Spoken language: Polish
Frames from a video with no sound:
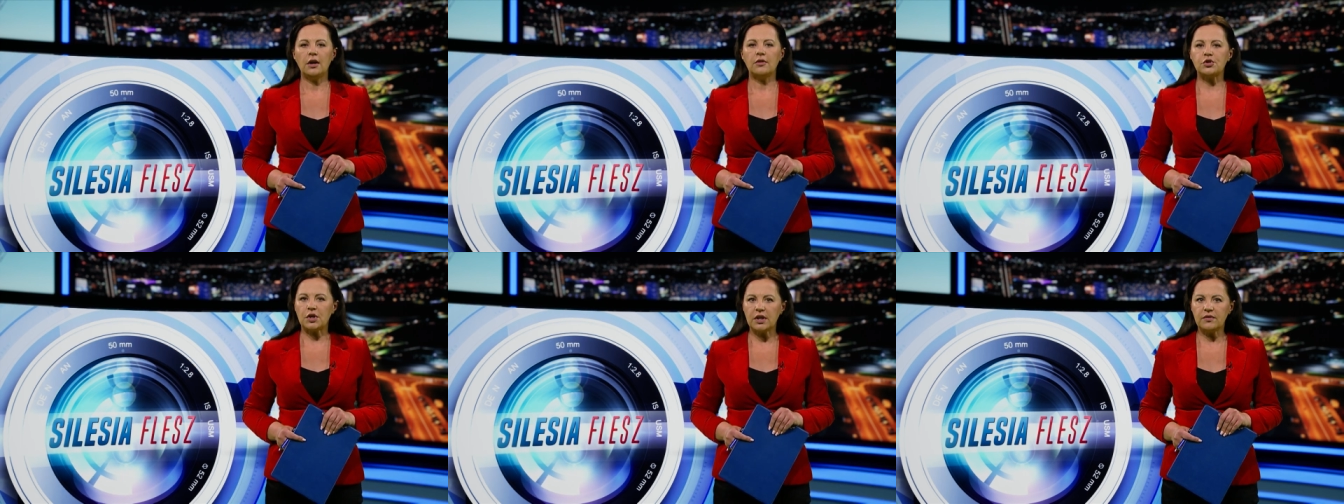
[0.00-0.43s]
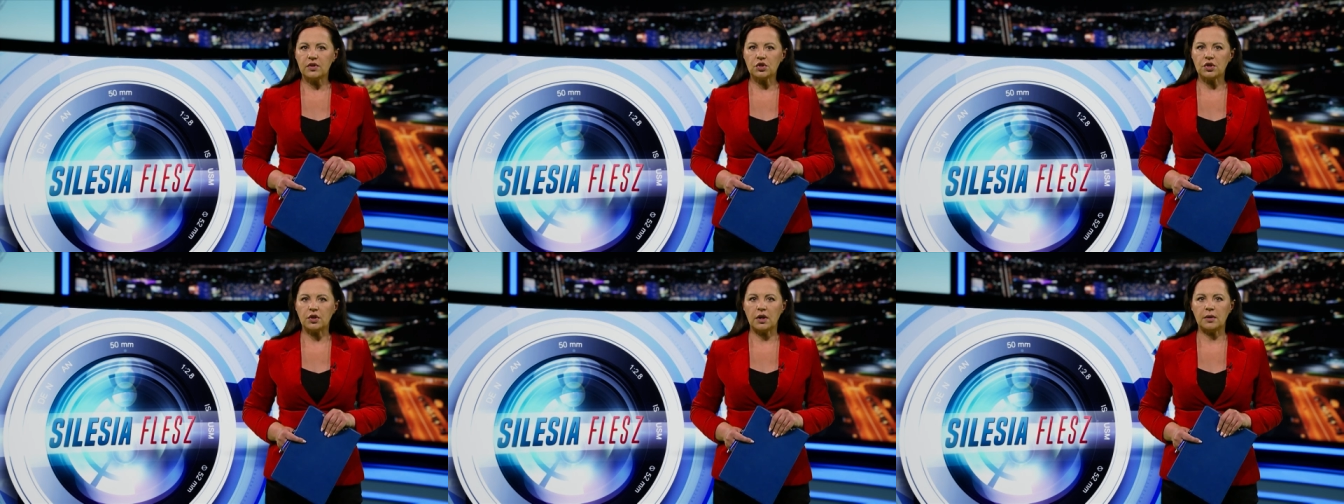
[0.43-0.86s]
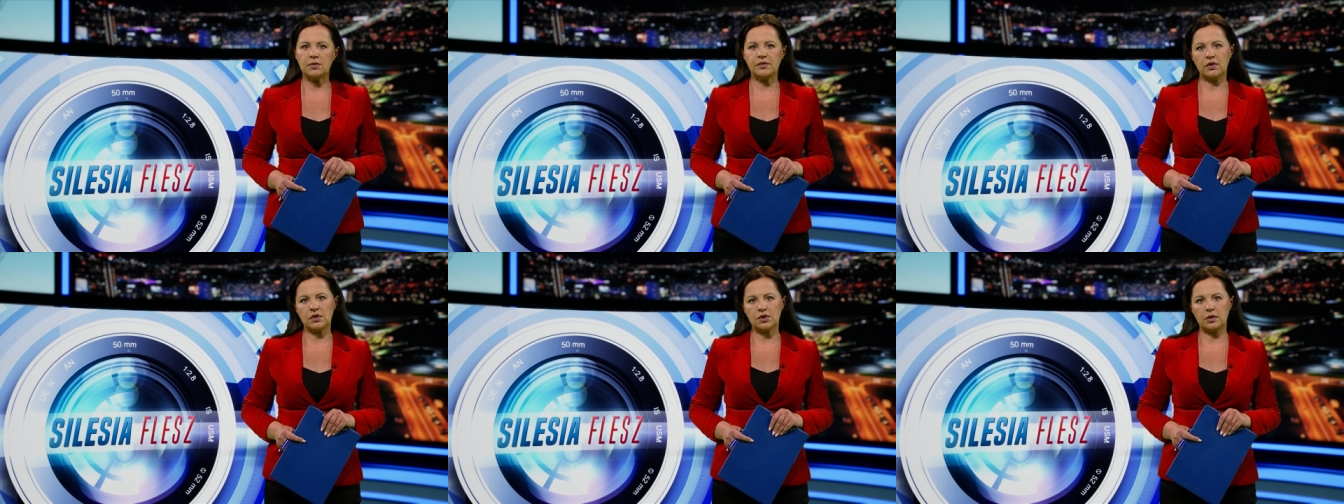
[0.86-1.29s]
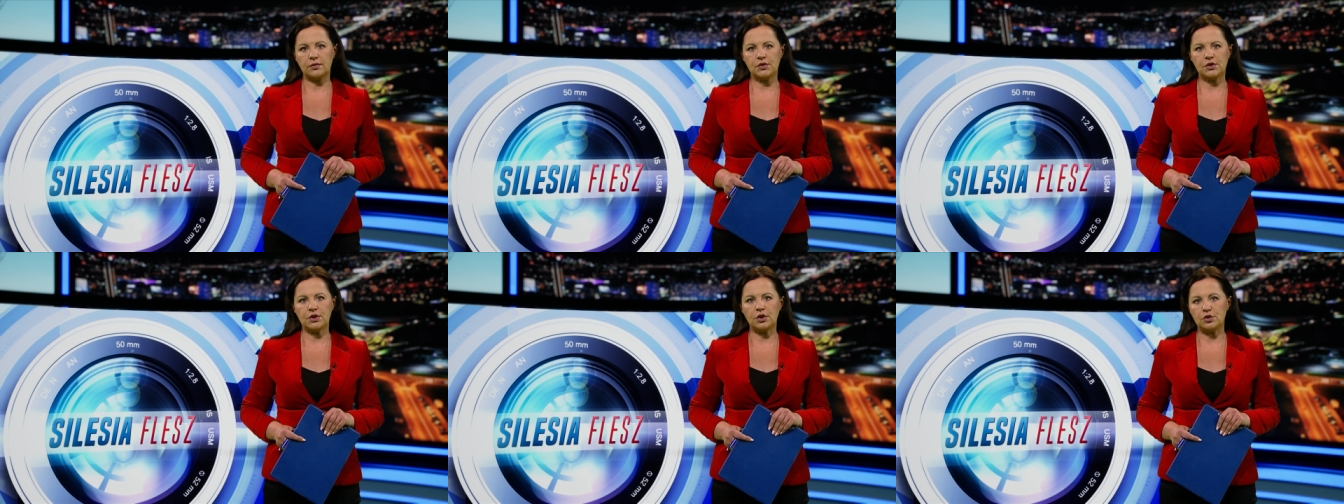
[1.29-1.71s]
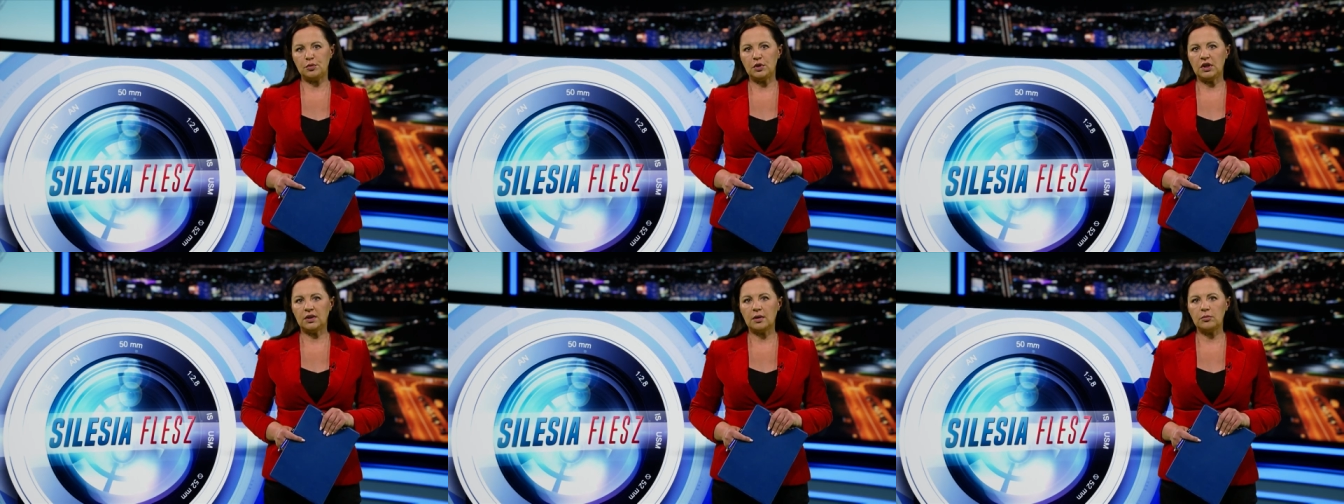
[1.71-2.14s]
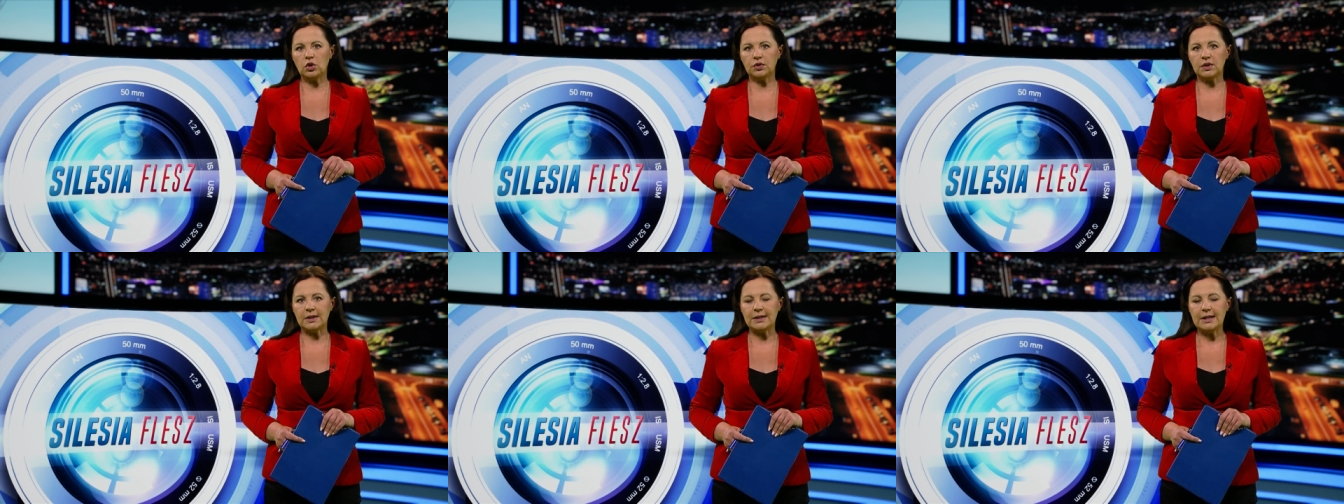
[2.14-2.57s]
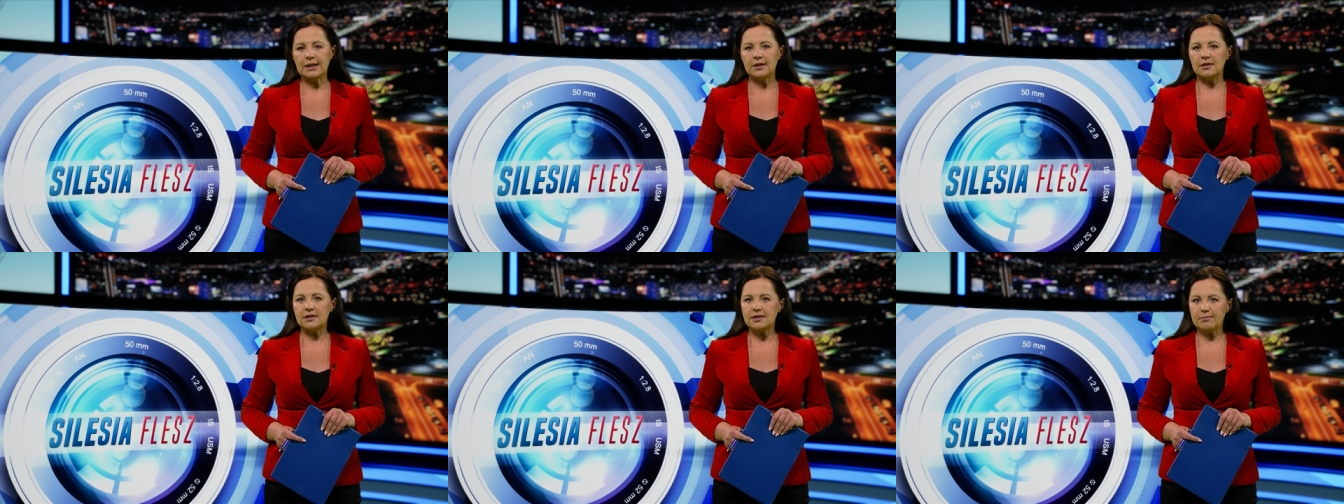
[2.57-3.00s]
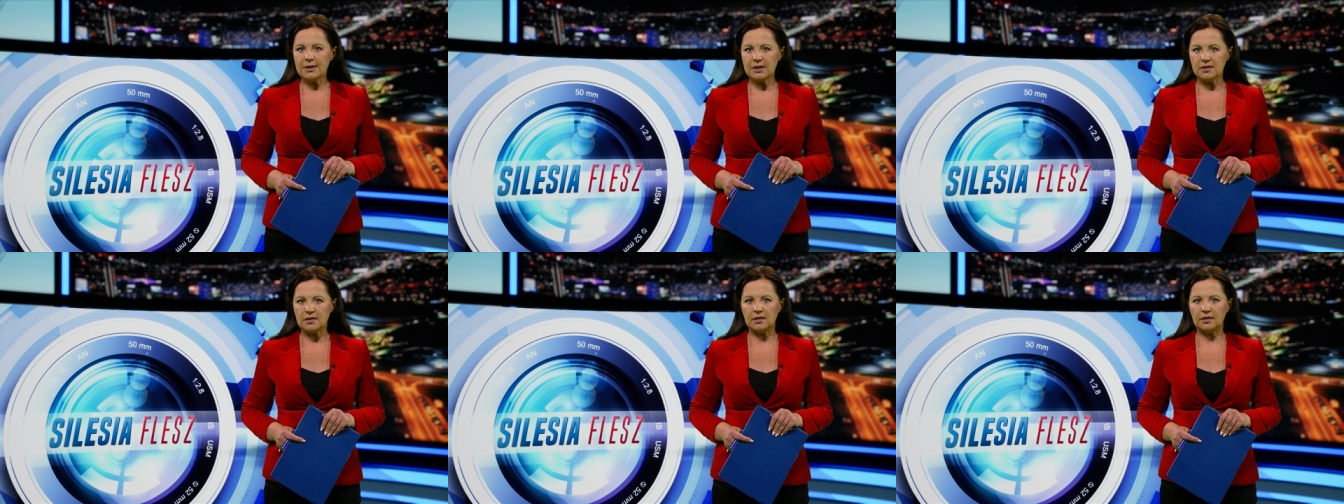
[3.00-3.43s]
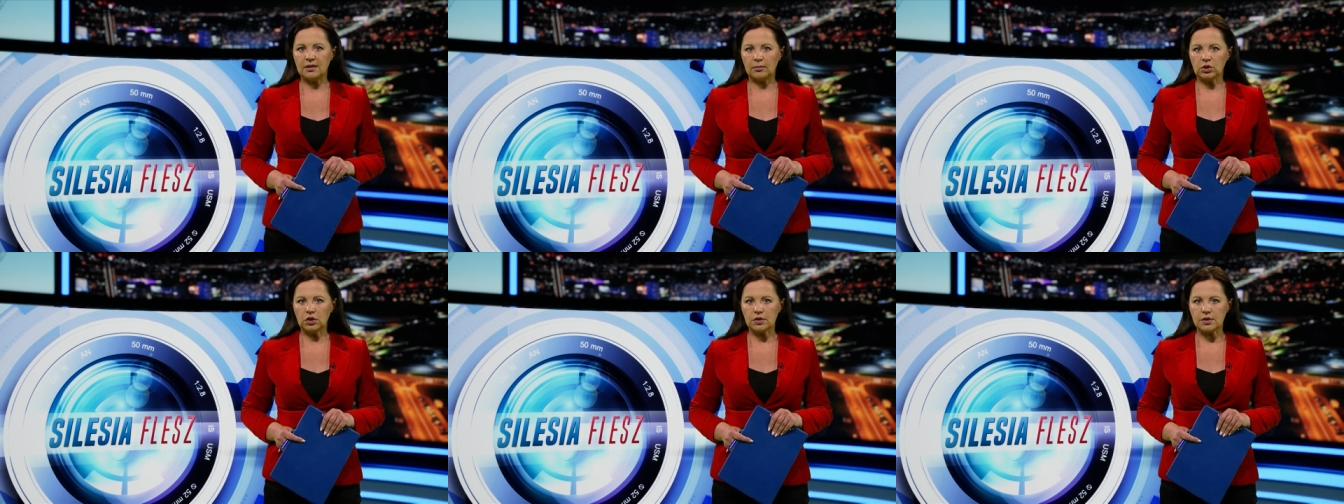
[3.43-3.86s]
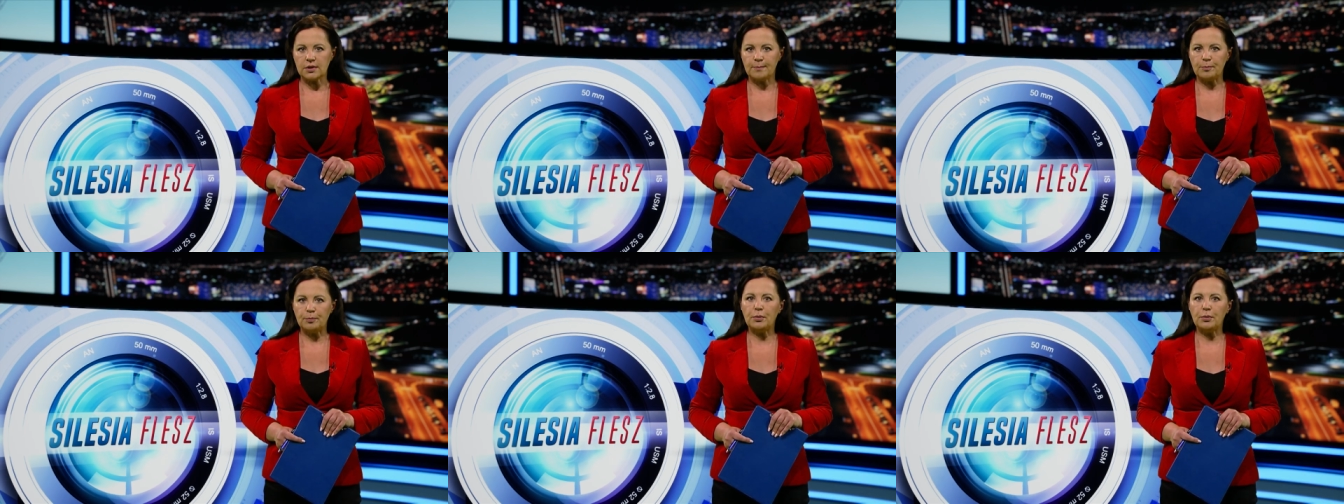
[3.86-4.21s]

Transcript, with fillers: Wczoraj wieczorem związkowcy rozbili namioty i spędzili tam noc.